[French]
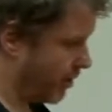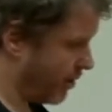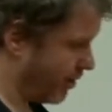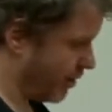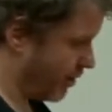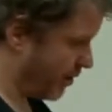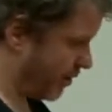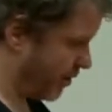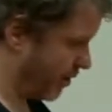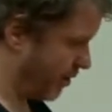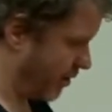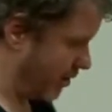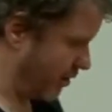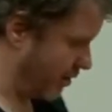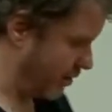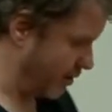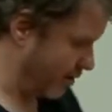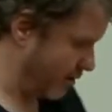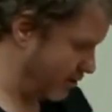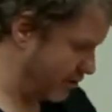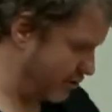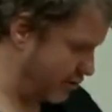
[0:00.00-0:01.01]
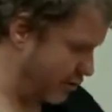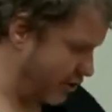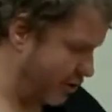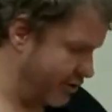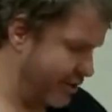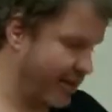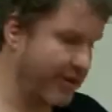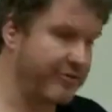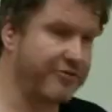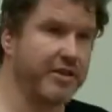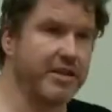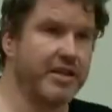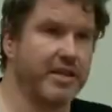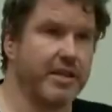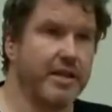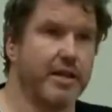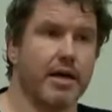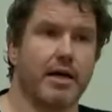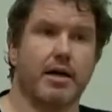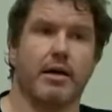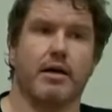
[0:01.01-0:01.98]
euh, de
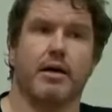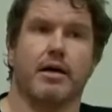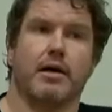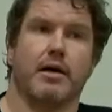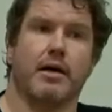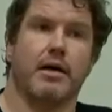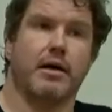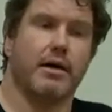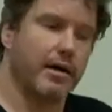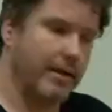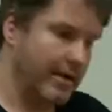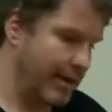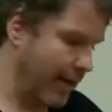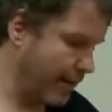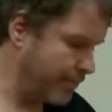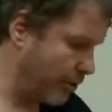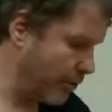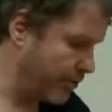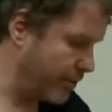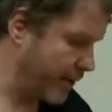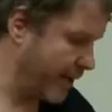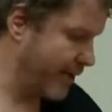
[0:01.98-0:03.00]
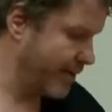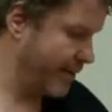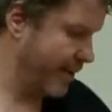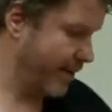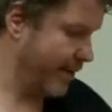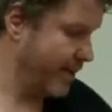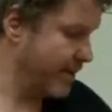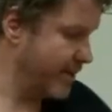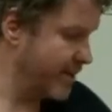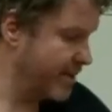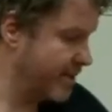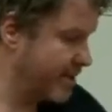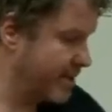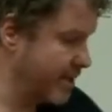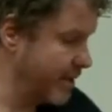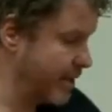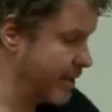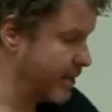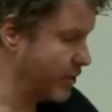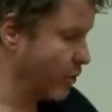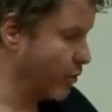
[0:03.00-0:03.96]
définir la propriété
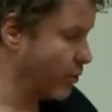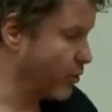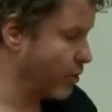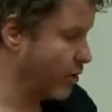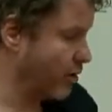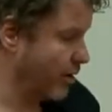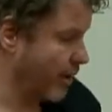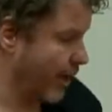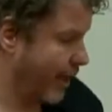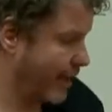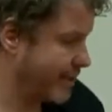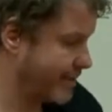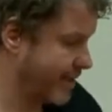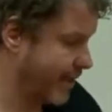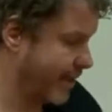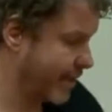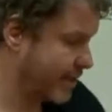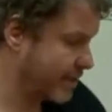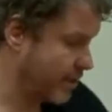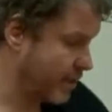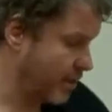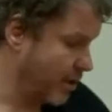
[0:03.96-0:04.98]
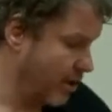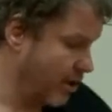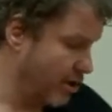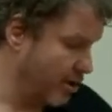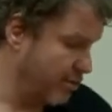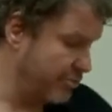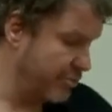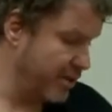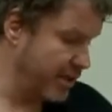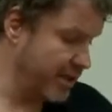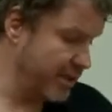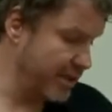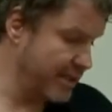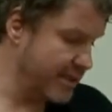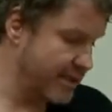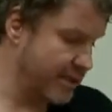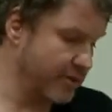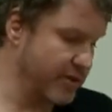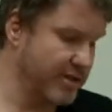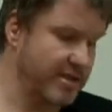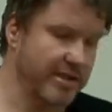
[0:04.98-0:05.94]
ici, donc à certes, mine
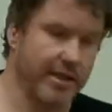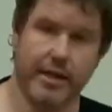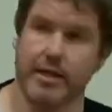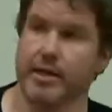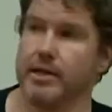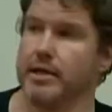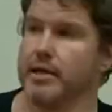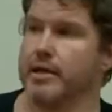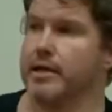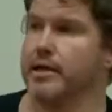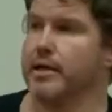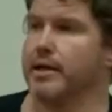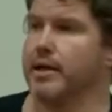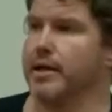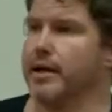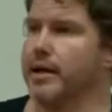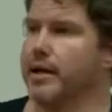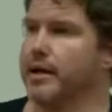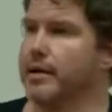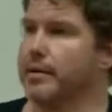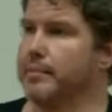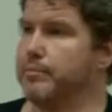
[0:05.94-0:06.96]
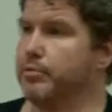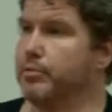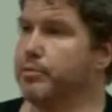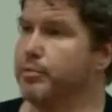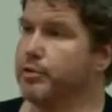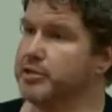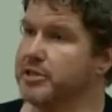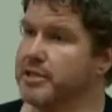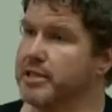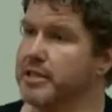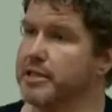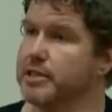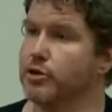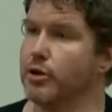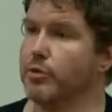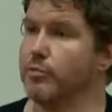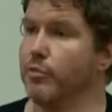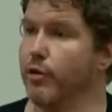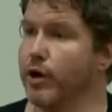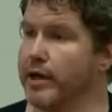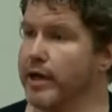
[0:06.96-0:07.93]
liste entier est plus petit que
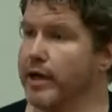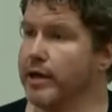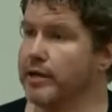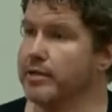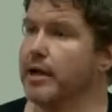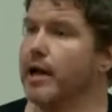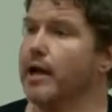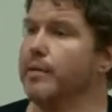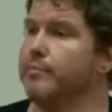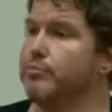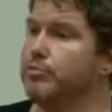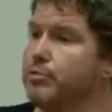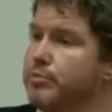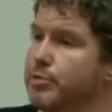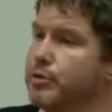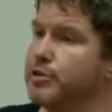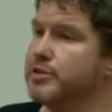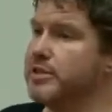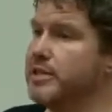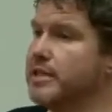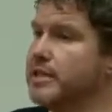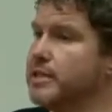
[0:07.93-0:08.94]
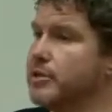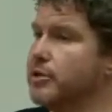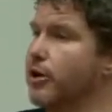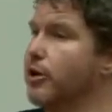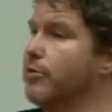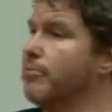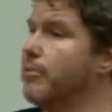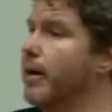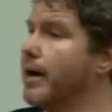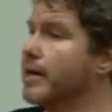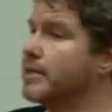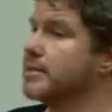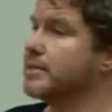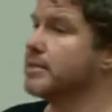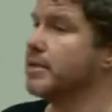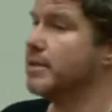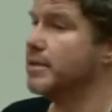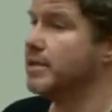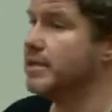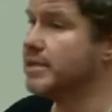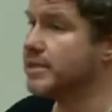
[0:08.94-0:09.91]
moyenne, et plus petit que max,
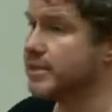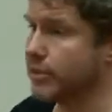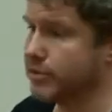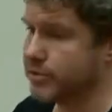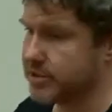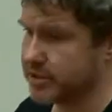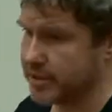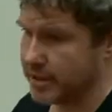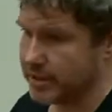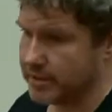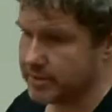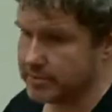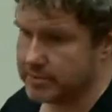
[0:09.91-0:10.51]
liste entier.